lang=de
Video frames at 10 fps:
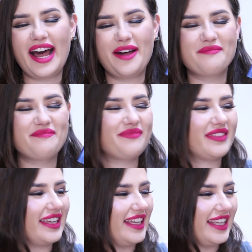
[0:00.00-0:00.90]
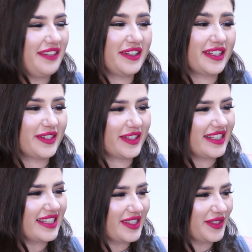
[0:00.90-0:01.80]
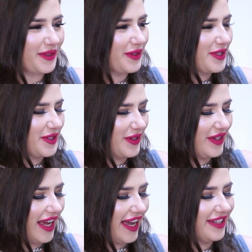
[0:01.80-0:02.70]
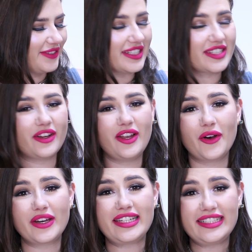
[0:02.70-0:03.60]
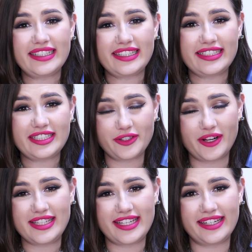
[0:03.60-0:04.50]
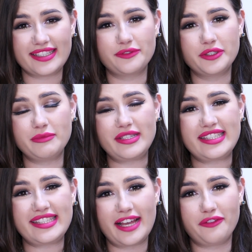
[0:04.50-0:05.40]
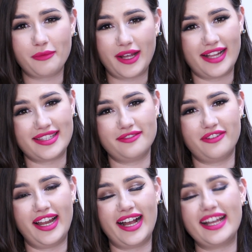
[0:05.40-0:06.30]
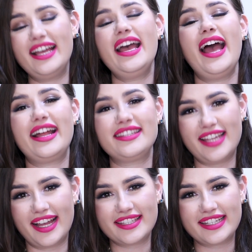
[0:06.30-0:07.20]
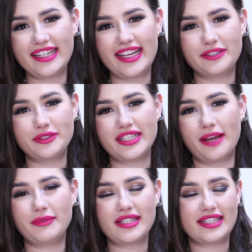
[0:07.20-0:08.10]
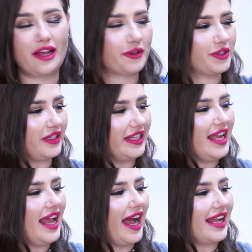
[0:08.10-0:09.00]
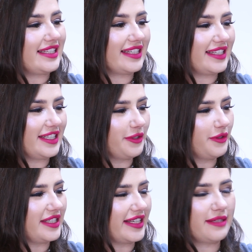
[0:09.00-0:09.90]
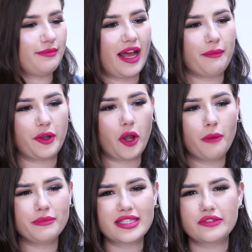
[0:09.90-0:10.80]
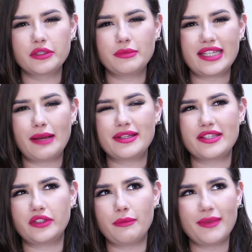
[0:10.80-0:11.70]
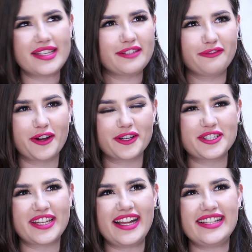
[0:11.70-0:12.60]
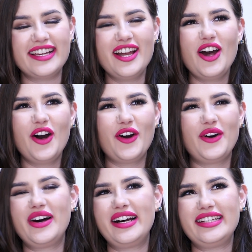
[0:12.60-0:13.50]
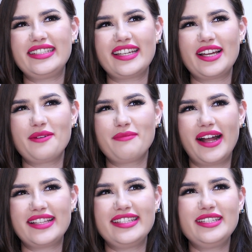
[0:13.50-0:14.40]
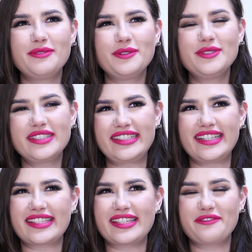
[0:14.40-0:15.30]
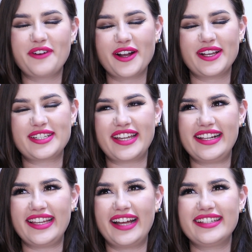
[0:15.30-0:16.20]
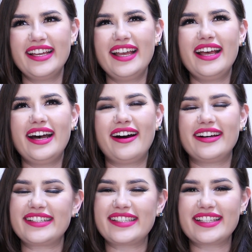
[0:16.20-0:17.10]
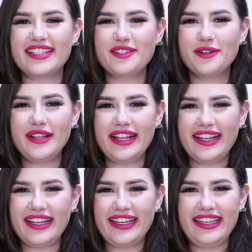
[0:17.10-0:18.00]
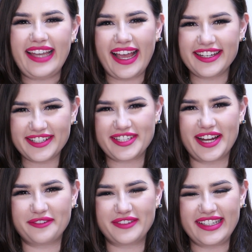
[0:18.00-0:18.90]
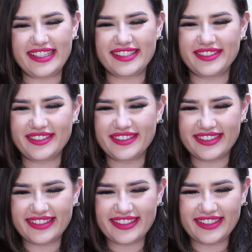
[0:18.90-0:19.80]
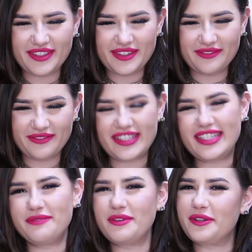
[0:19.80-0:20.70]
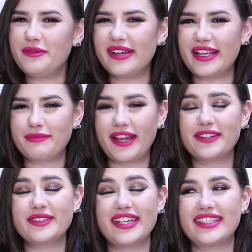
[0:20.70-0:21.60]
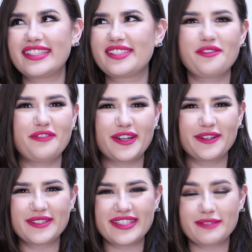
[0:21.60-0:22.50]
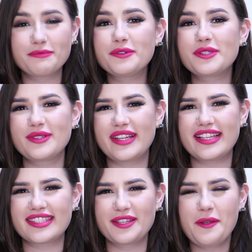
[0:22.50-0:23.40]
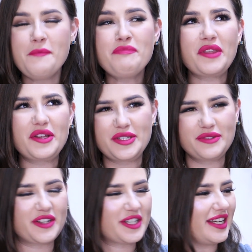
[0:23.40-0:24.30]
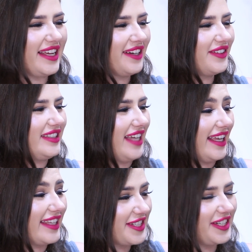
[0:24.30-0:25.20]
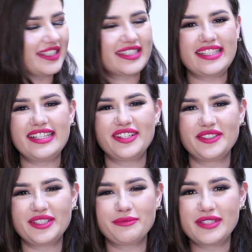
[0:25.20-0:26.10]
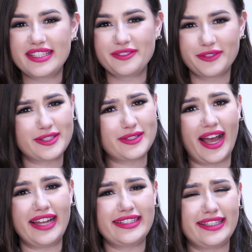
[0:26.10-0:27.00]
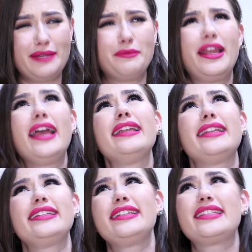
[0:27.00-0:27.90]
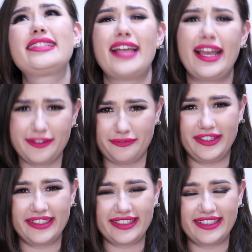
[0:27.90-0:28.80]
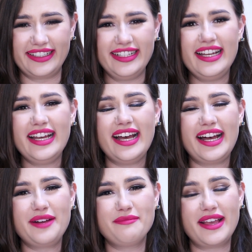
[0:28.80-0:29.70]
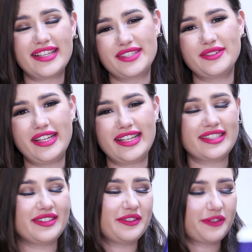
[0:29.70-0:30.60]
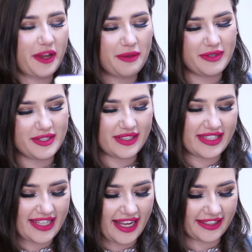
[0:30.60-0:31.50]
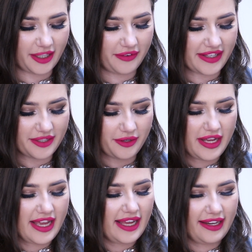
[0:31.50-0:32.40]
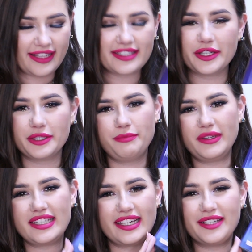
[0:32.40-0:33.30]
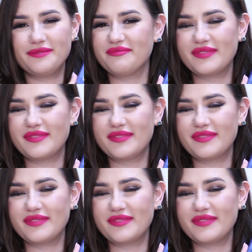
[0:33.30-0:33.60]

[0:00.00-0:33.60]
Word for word: Ähm, ich finde, es hört sich so schön an und es soll auch richtig, richtig toll sein. Das wurde mir sehr vom Karzen Verlag ans Herz gelegt und ich habe das auch schon als Rezensionsexemplar bekommen. Das wurde mir damals auf der Messe vorgestellt und ähm, als die liebe Ute das vorgestellt hat, oh, das hat sie so leidenschaftlich, so wissen nicht, mir rübergebracht und ich hatte sofort Lust, das Buch zu lesen und zu verschlingen und ja, jetzt steht es hier und ich muss es nur noch zur Hand nehmen und endlich die Zeit finden, ne, ähm, es zu lesen und ich freue mich schon sehr drauf. Also lest euch bitte